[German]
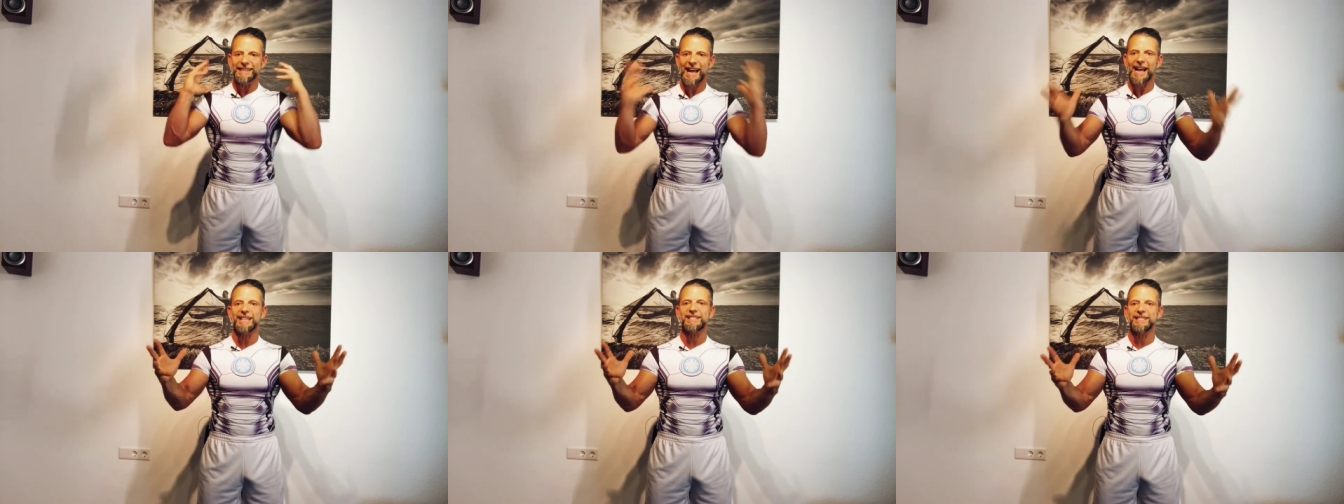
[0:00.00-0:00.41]

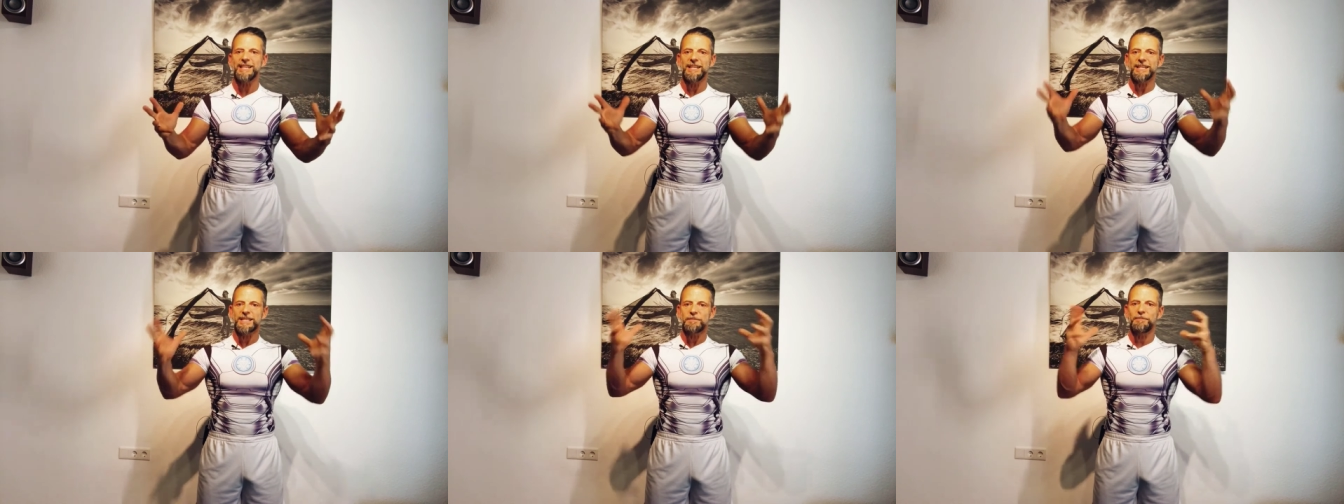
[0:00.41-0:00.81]
Das
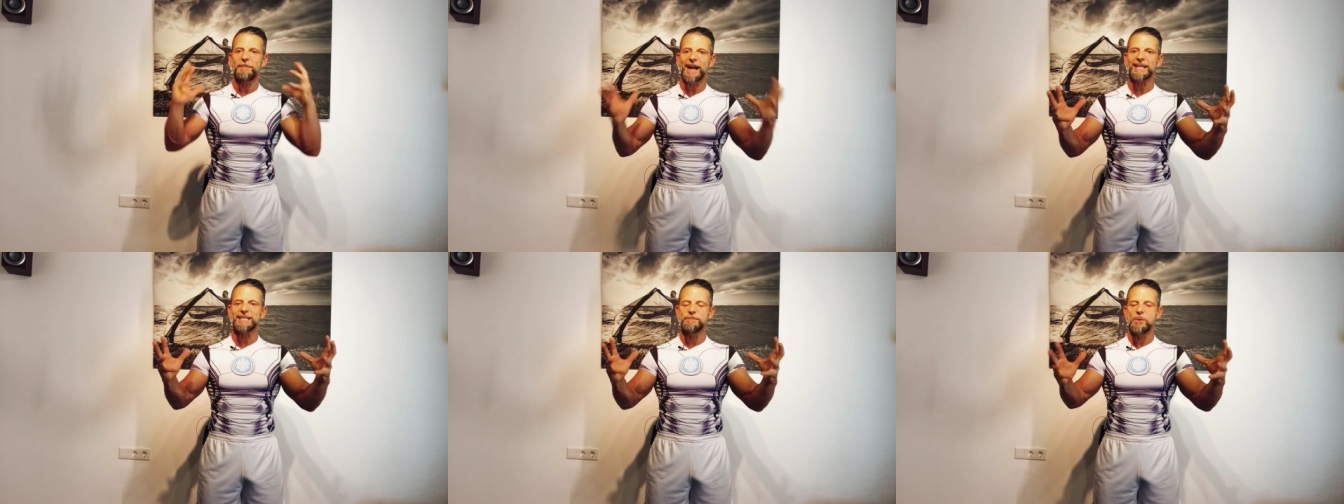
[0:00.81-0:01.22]
ist
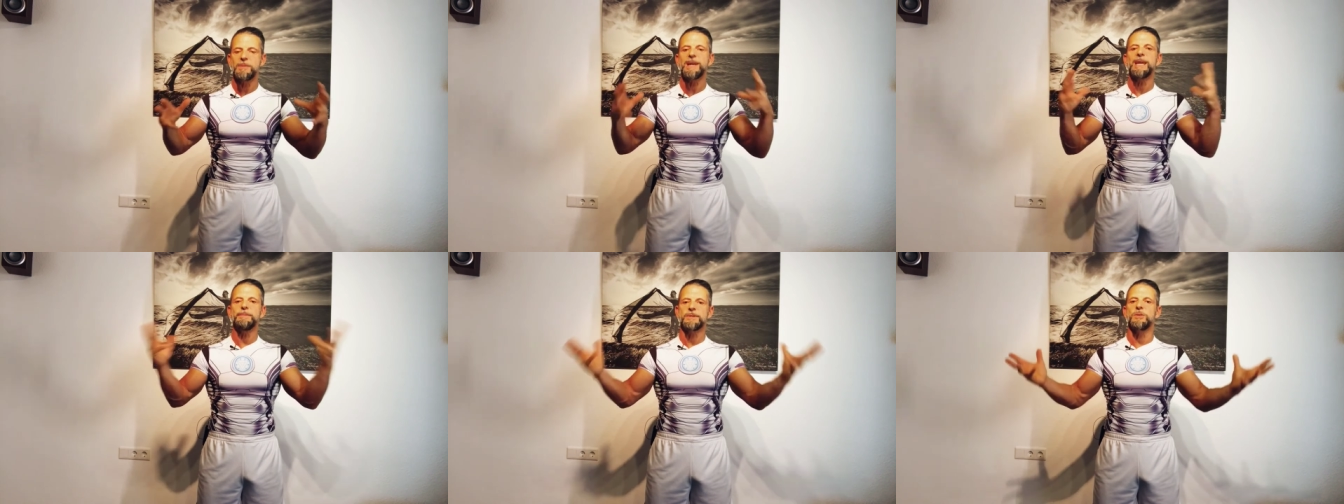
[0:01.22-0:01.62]
Maximum
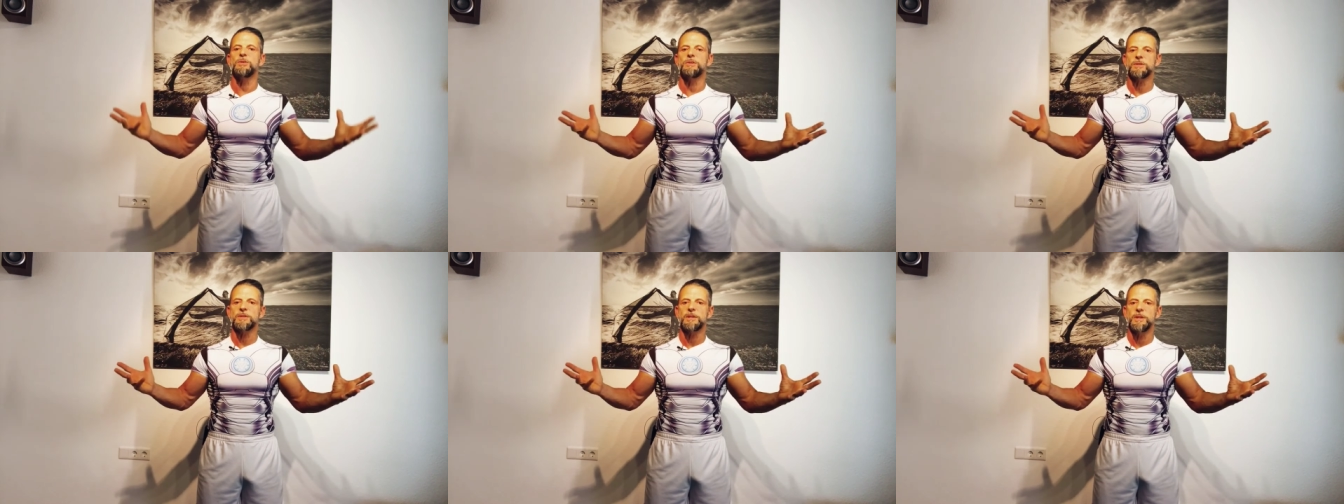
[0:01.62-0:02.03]

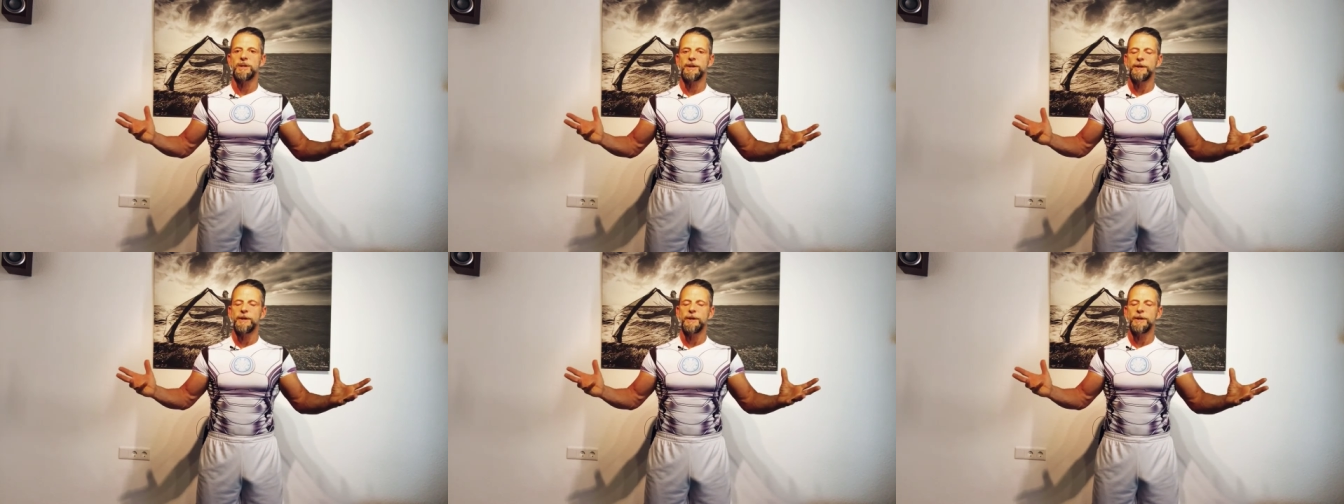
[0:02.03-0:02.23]
Lebensluxus.